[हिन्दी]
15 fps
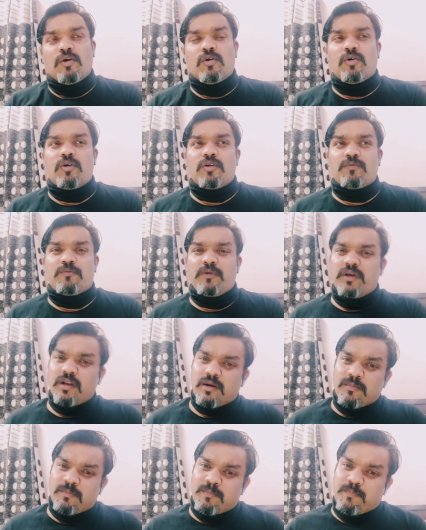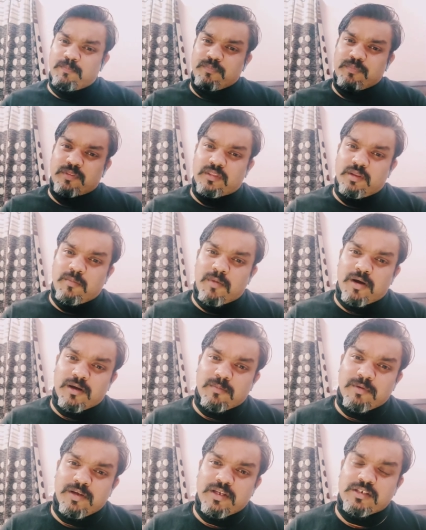और फिर अब
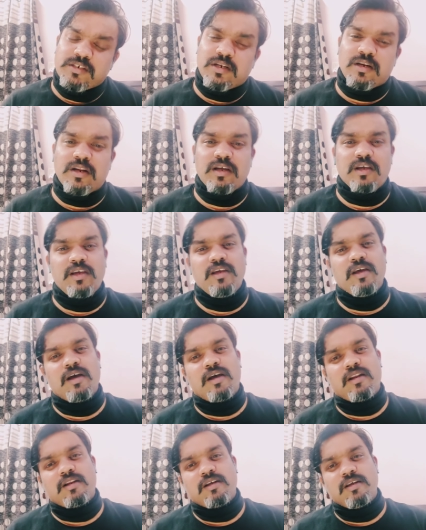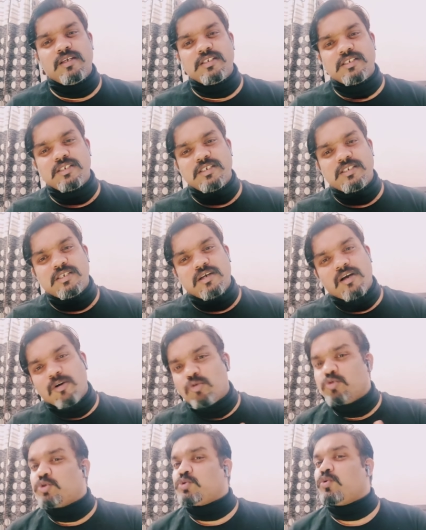दिमाग में ये चल रहा है कि यार इसकी जगह
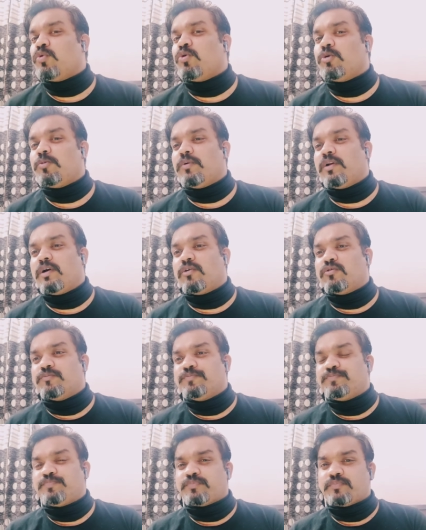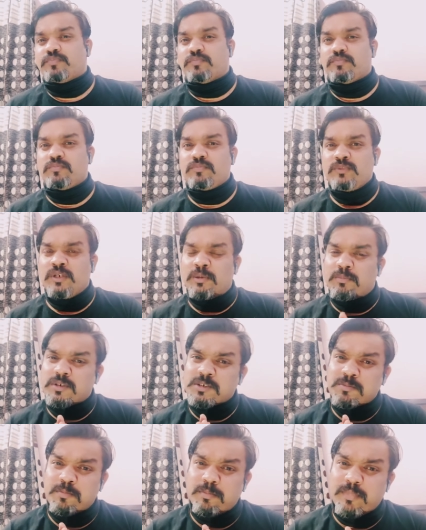कुछ और बनाओ
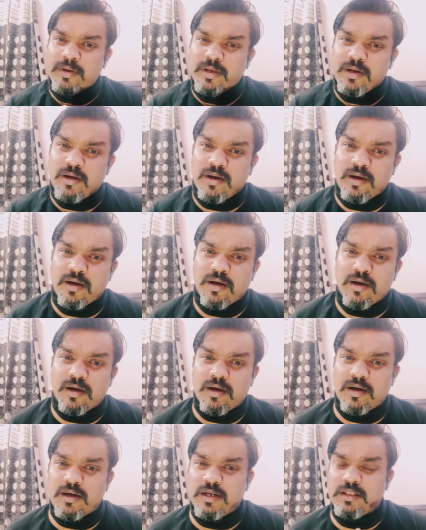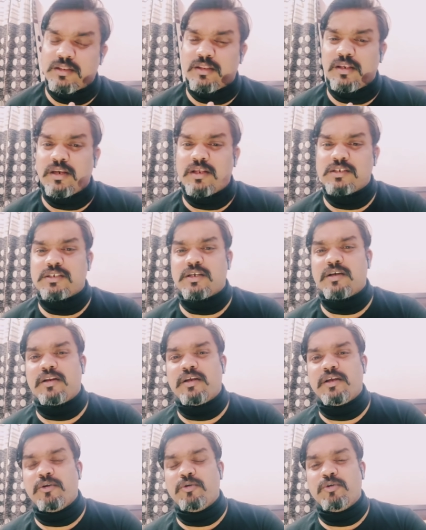बस मेरा इतने
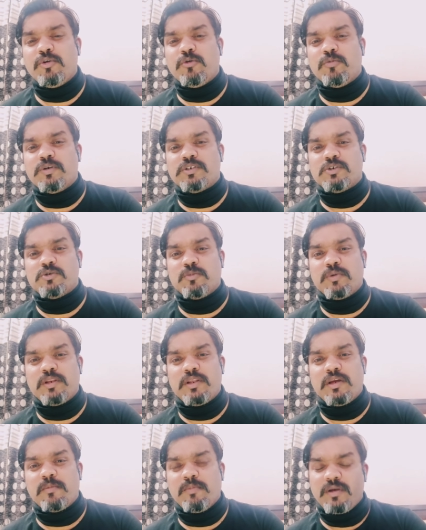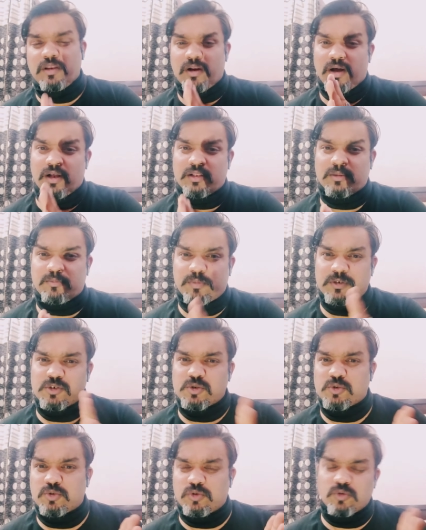सारे यूट्यूबर्स जो मेरी अभी रात
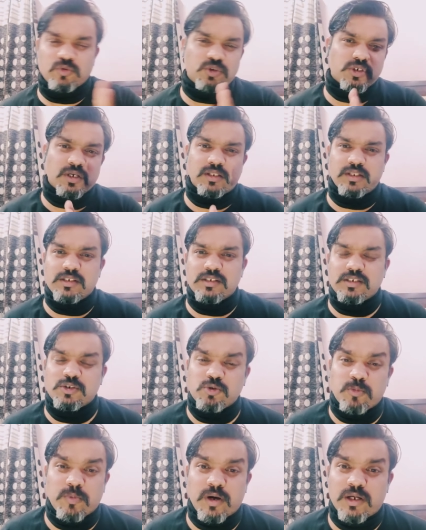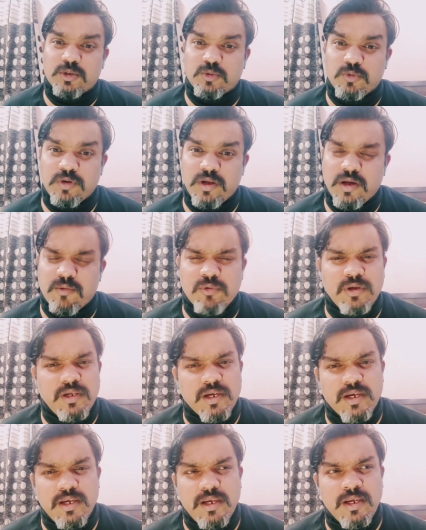परसों दो तो चार दिन से जो बात हो रही है वो
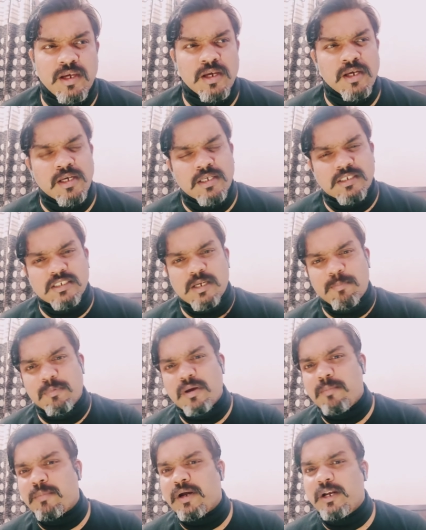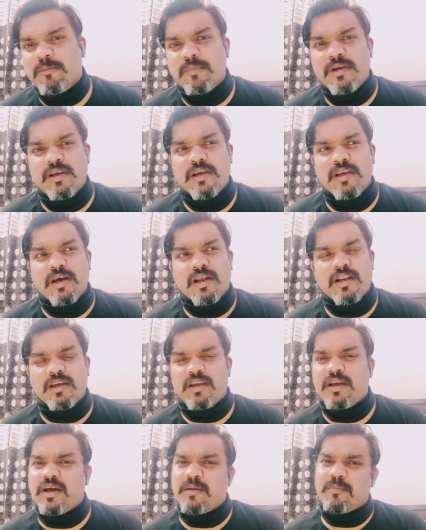यही सबके माइंड में यही आ रहा है
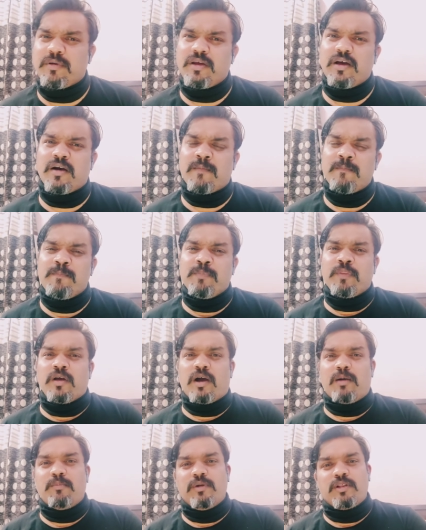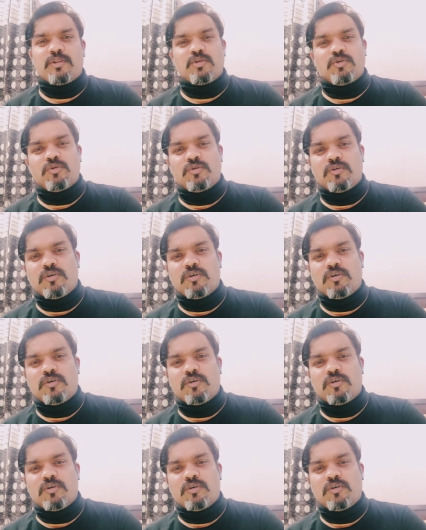कि यार भैया हमने तो